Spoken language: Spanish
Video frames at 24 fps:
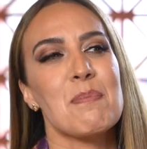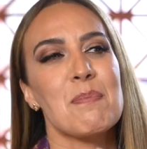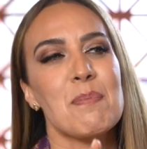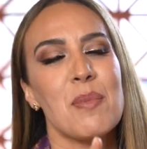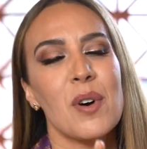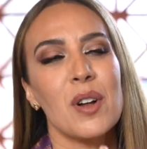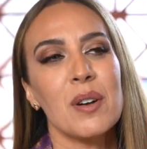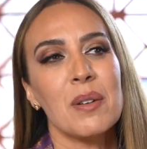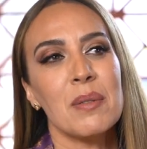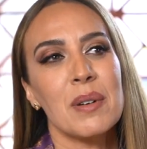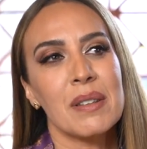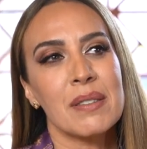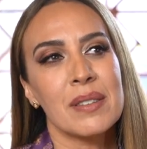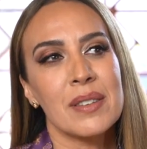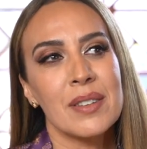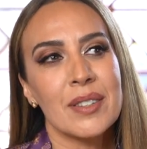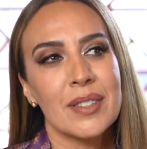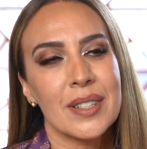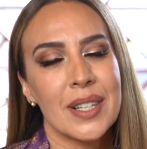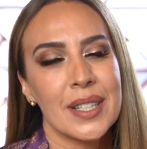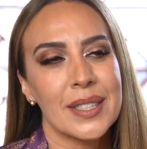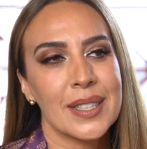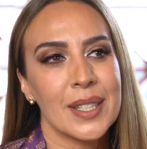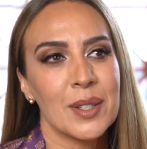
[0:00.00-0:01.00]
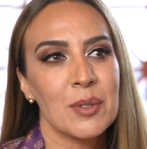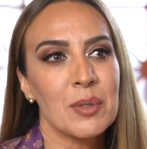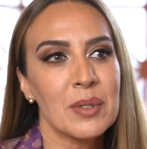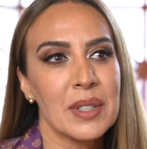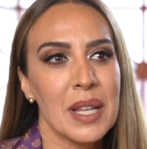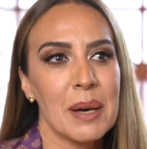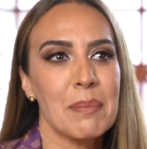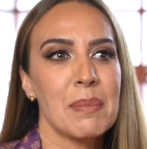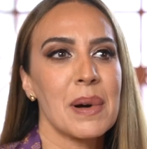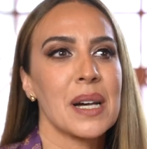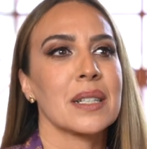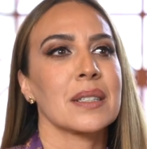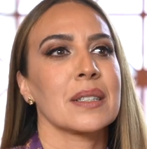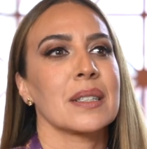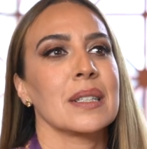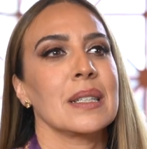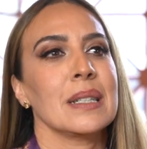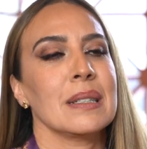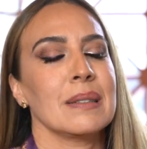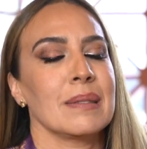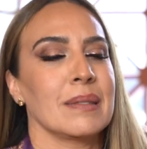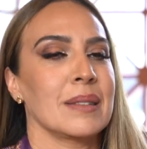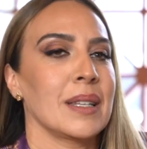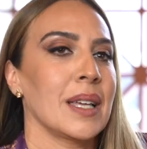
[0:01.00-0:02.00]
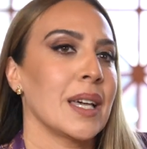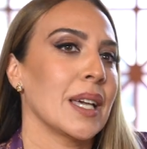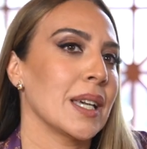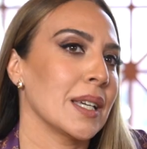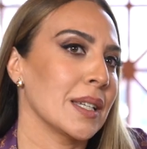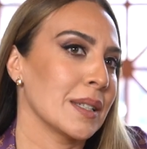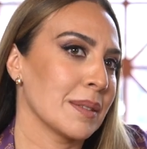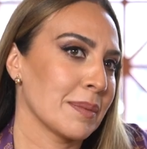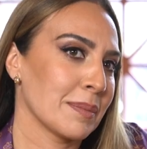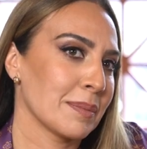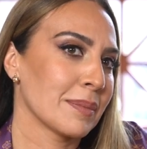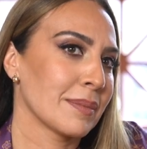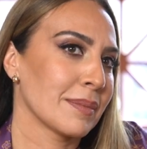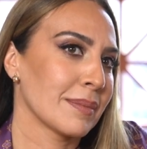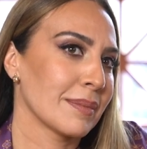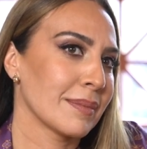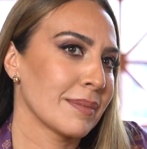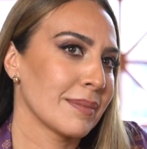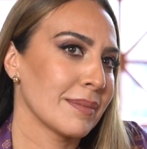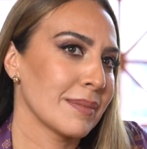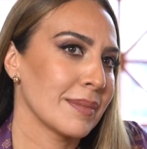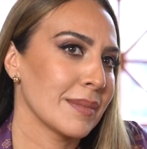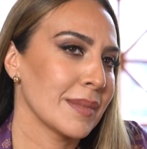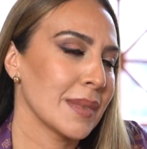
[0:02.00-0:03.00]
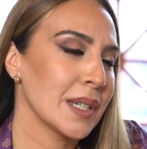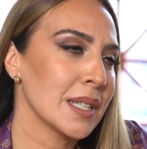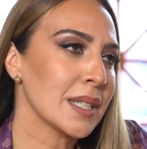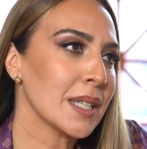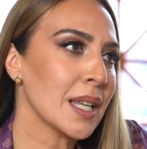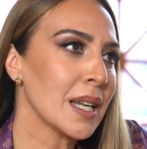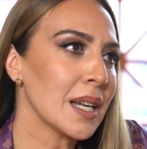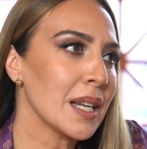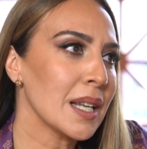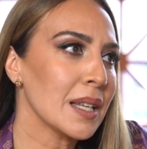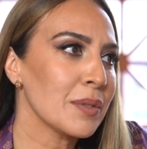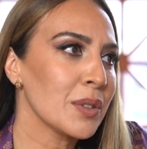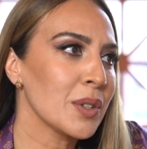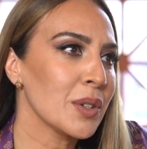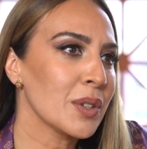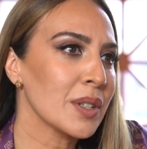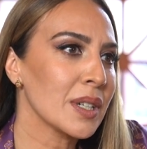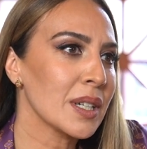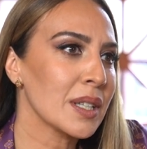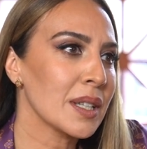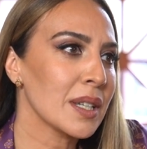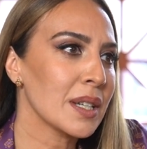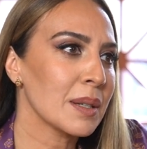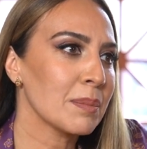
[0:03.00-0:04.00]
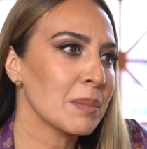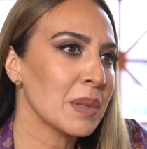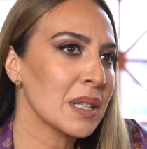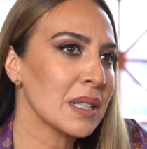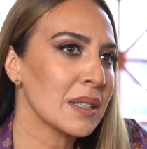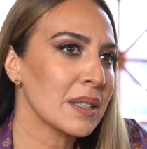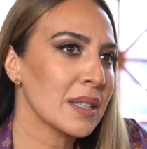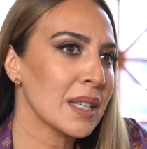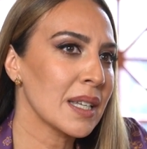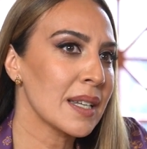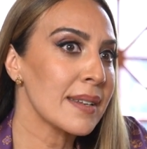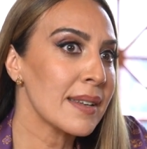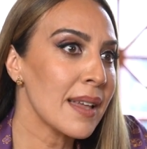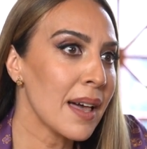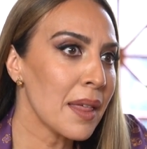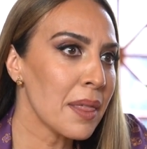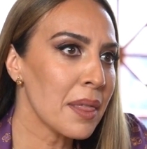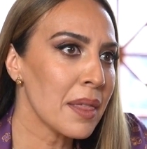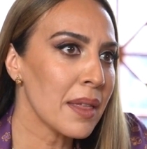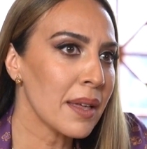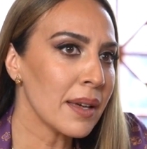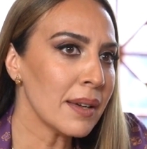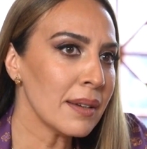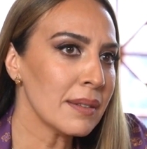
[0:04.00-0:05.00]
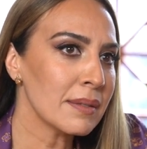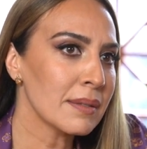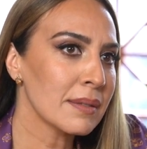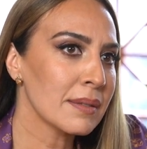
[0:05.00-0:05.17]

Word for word: Polvo vacío es la segunda parte de esa relación que de repente nace